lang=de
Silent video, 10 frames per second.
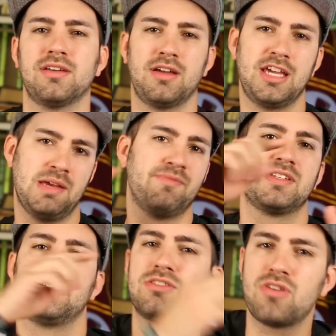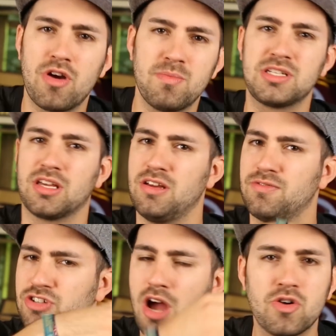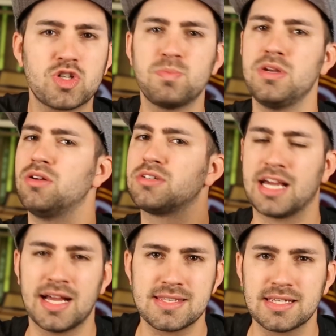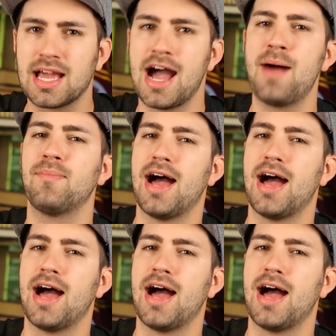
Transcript: äh, eben was die Story betrifft, Schauspiel und der ganze Kram.